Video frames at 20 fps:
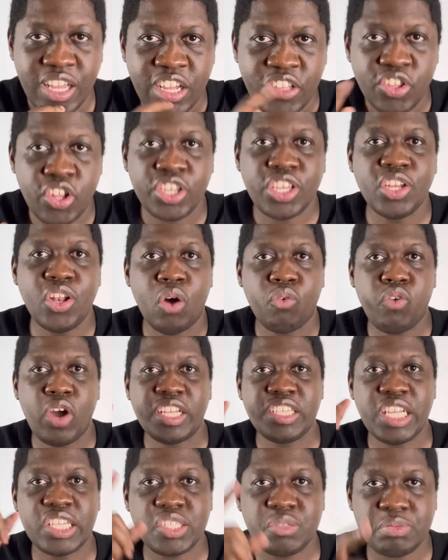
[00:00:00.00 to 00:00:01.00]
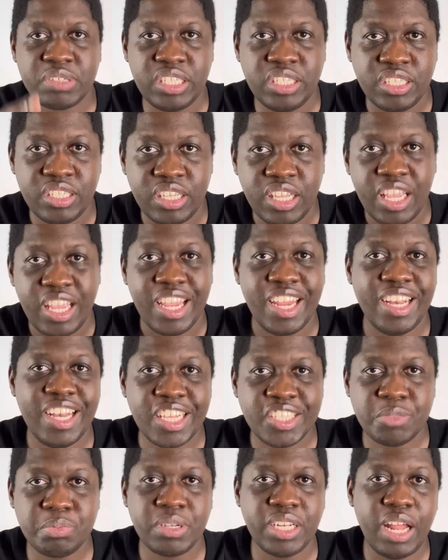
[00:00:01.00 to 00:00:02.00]
Donc il envoie un esprit et
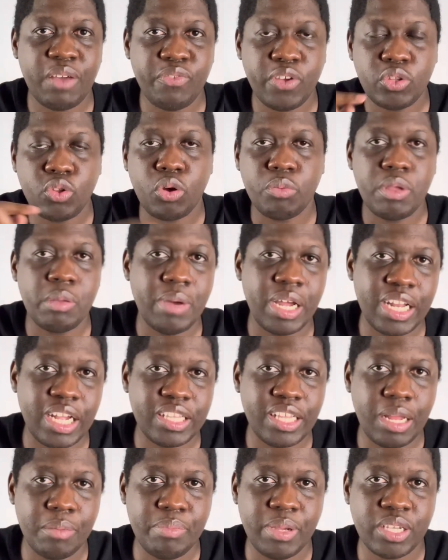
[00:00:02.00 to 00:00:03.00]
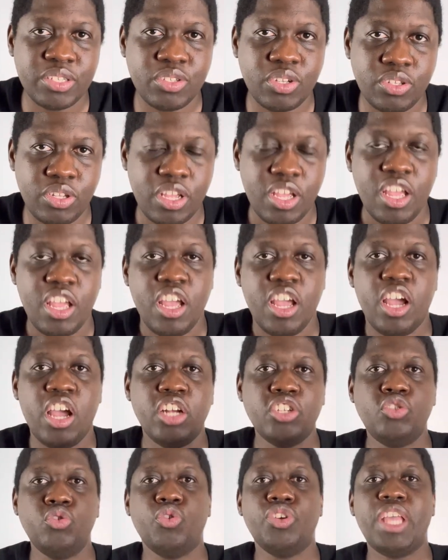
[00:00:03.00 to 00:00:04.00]
l'esprit là fait tomber malade la personne.
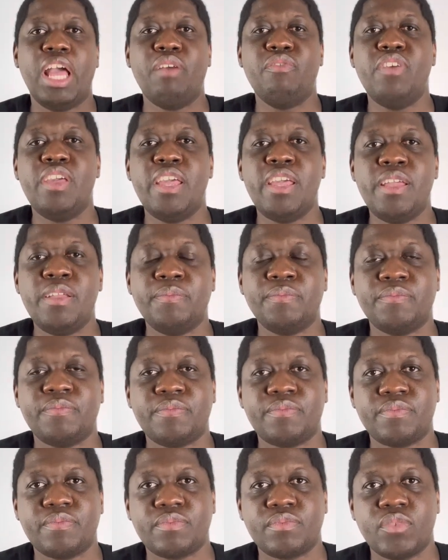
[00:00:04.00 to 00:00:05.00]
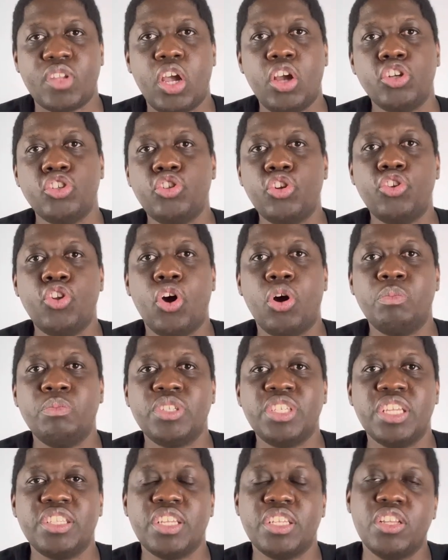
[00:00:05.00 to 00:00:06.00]
Un jour, il y avait un jeune homme
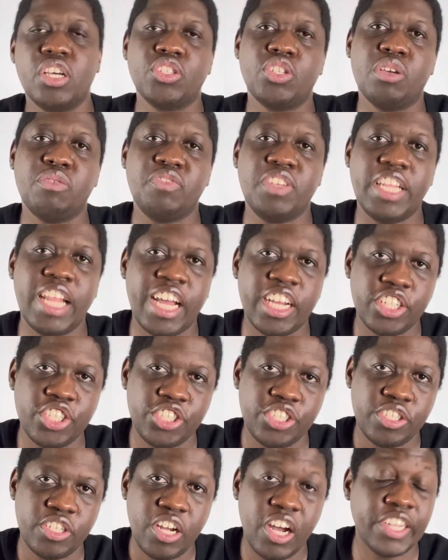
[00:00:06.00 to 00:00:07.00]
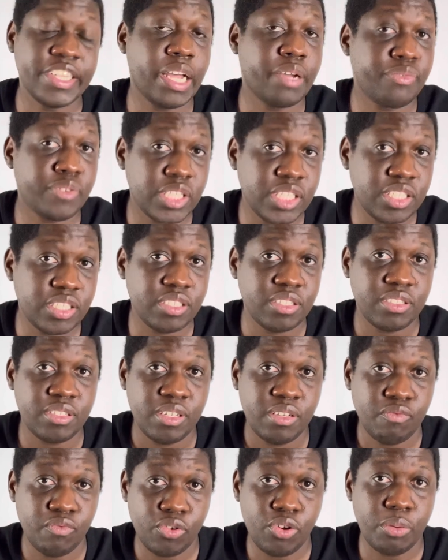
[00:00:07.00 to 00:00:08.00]
qui était dans un village en Afrique.
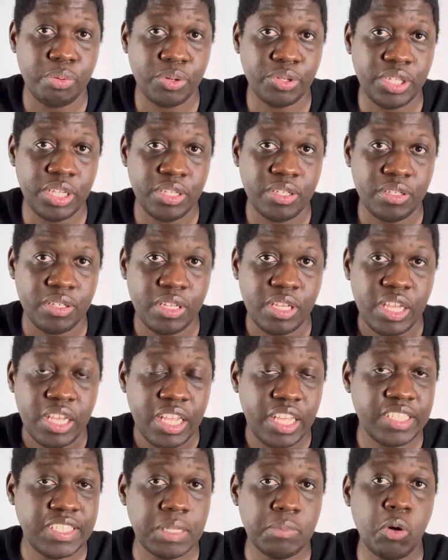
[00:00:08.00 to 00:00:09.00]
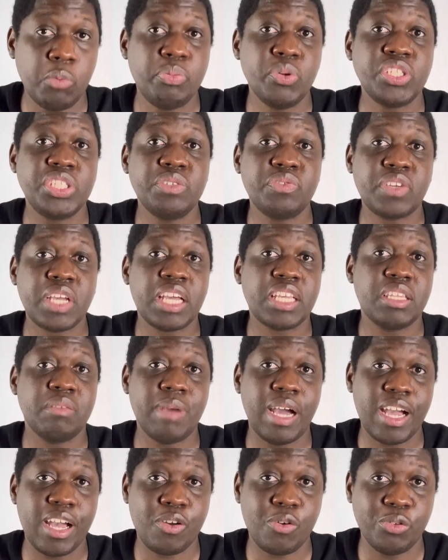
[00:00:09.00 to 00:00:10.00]
Vous comprenez Et c'est mon petit frère qui
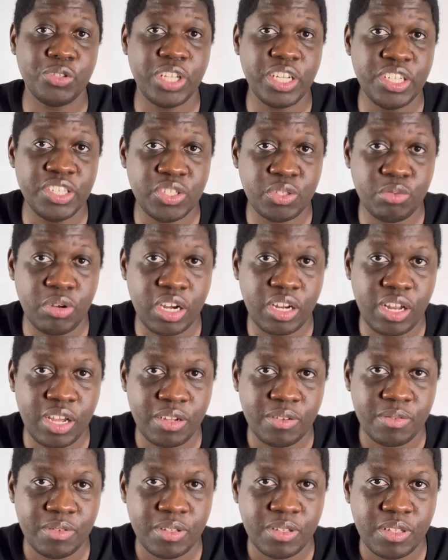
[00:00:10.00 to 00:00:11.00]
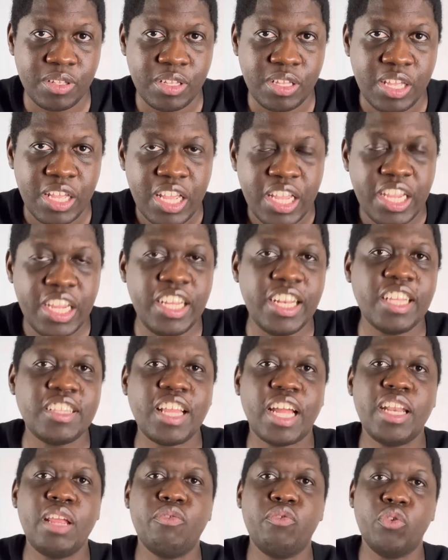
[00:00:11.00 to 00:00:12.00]
m'a raconté l'histoire là. Il est
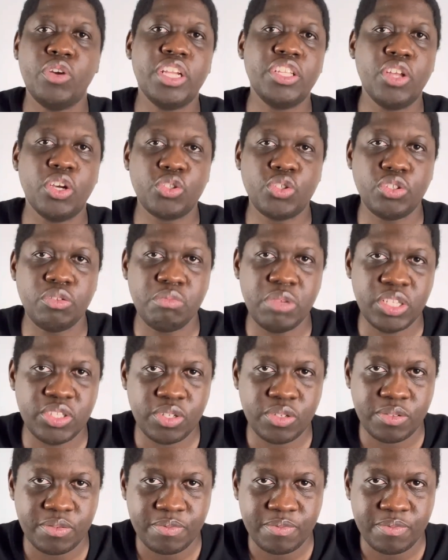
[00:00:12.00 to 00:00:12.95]
allé voler dans une maison.